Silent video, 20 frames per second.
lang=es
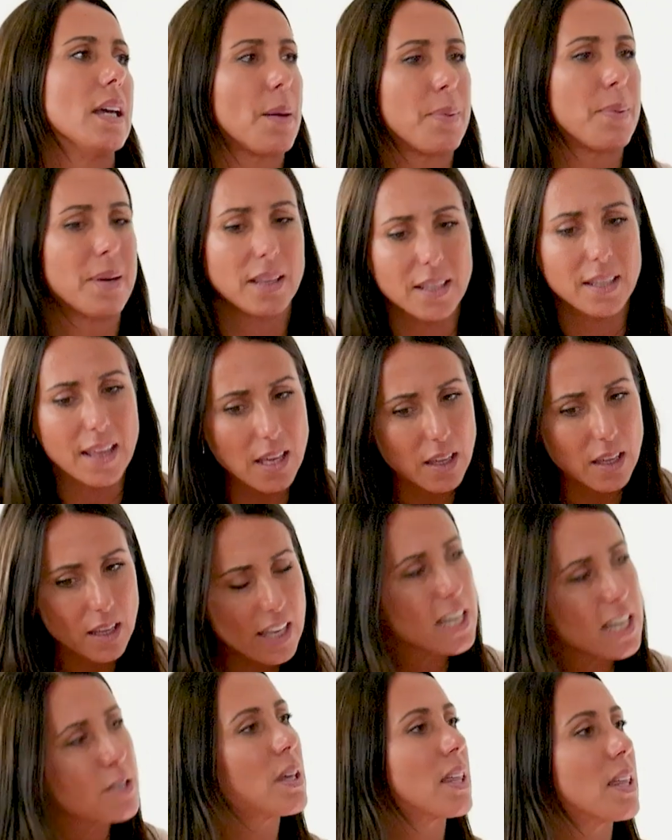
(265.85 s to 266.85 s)
Y a partir de ahí,
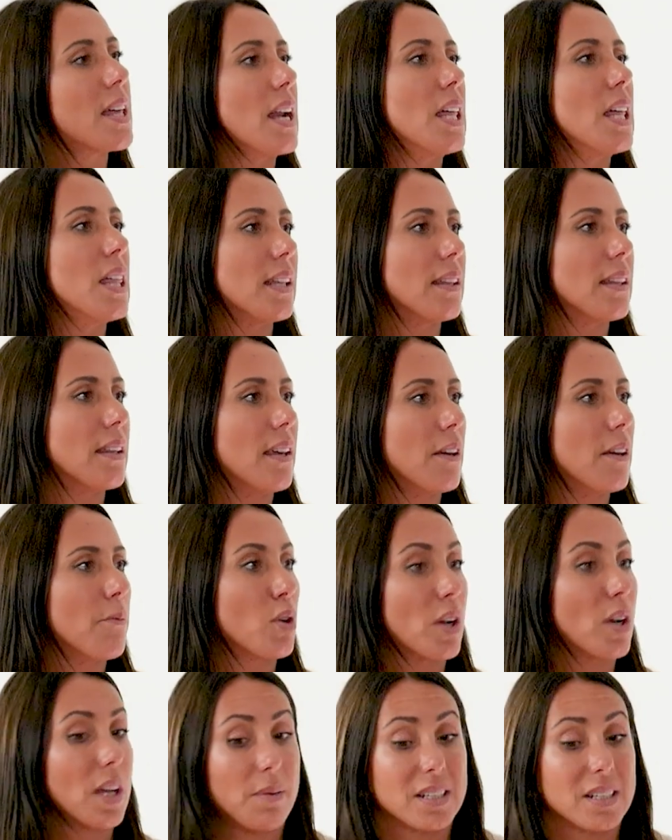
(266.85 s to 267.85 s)
especialízate,
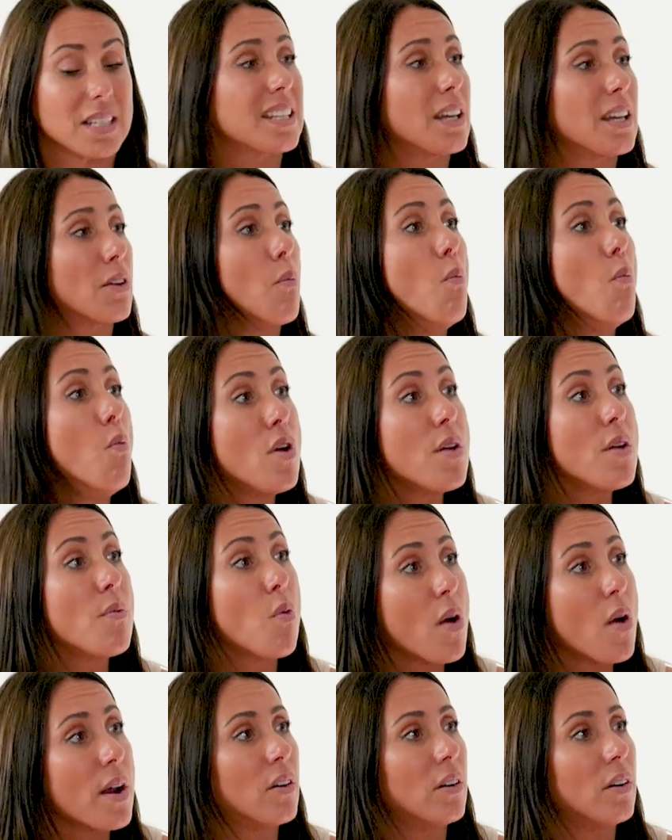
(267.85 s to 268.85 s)
porque vas a ser muy
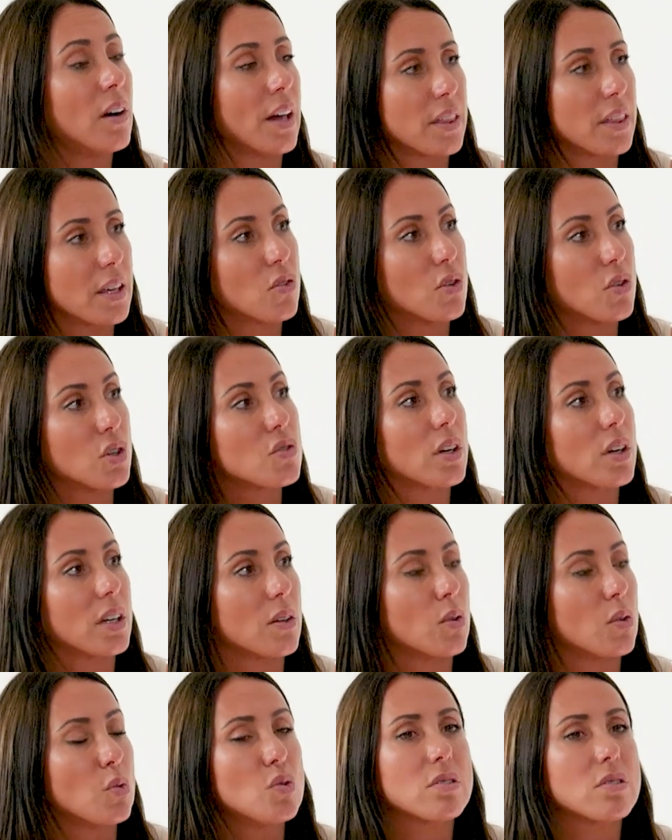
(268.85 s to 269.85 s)
bueno haciendo eso
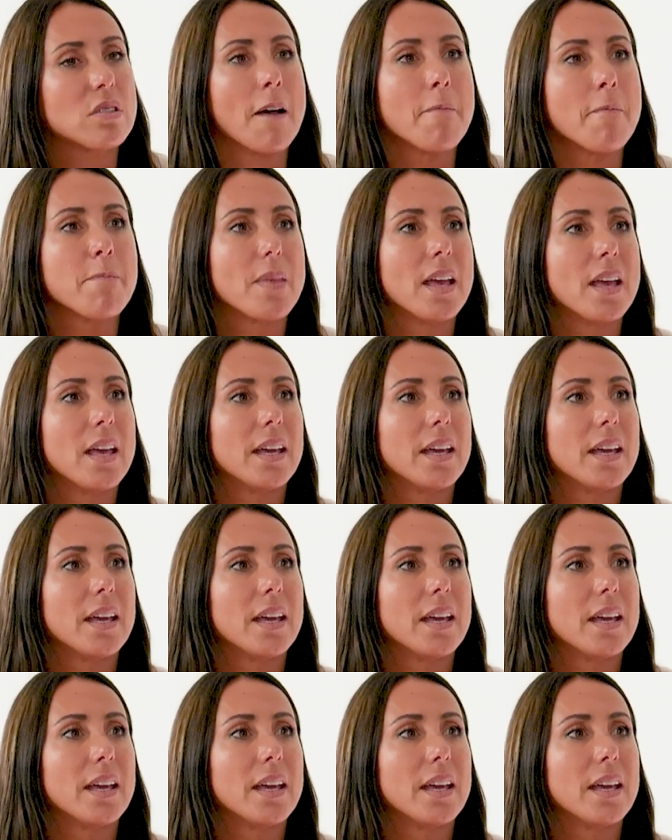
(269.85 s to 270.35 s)
que te gusta